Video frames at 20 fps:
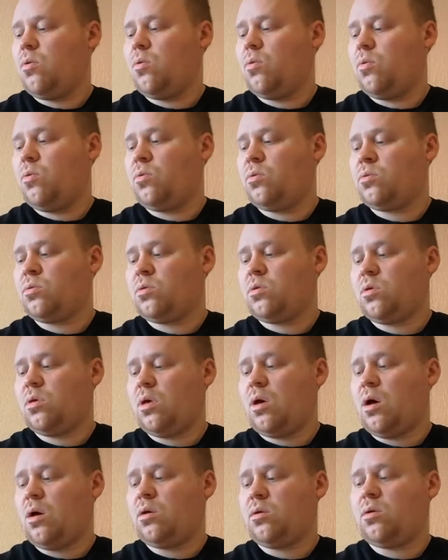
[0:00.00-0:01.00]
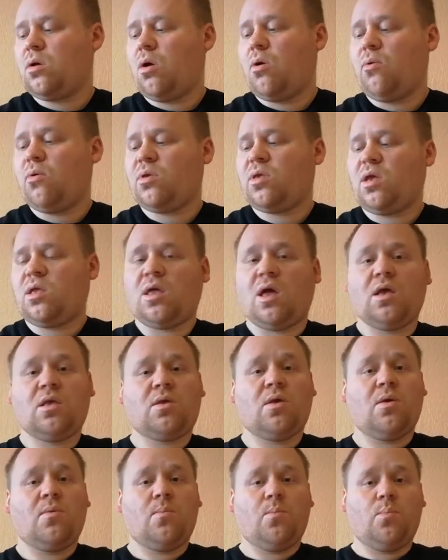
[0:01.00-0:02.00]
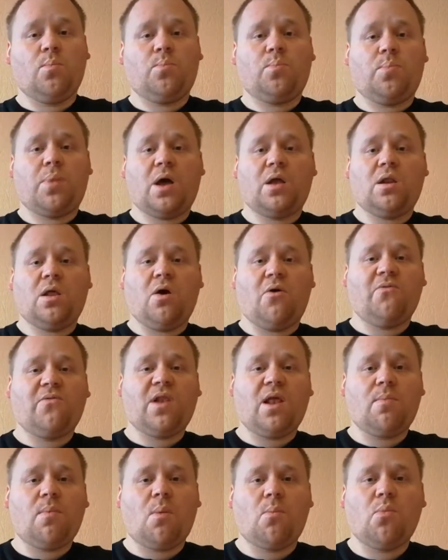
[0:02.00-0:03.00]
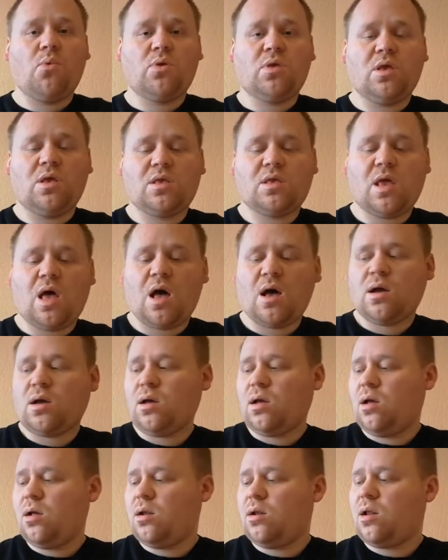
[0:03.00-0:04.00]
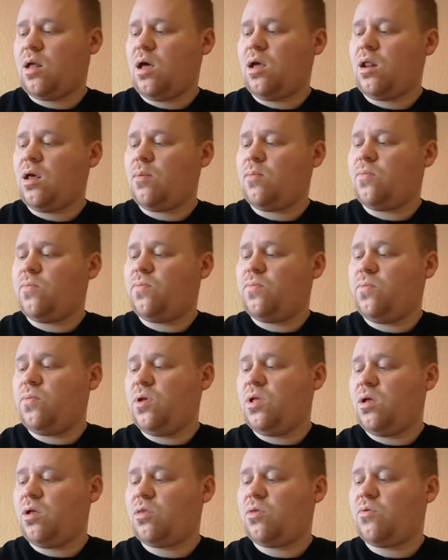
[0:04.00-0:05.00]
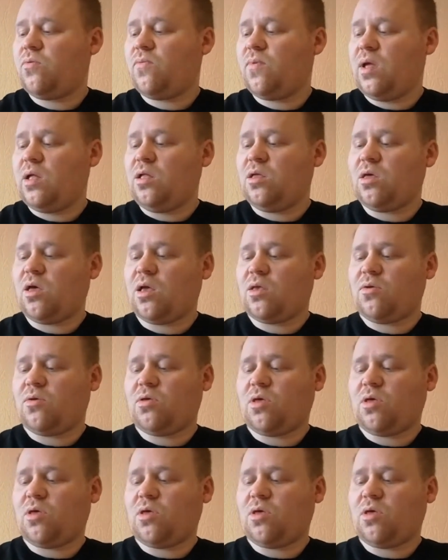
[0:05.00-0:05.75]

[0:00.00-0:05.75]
und ja, auch sehr nice. Bei den Aufkleber muss ich sagen, leider wieder zu wenig. Also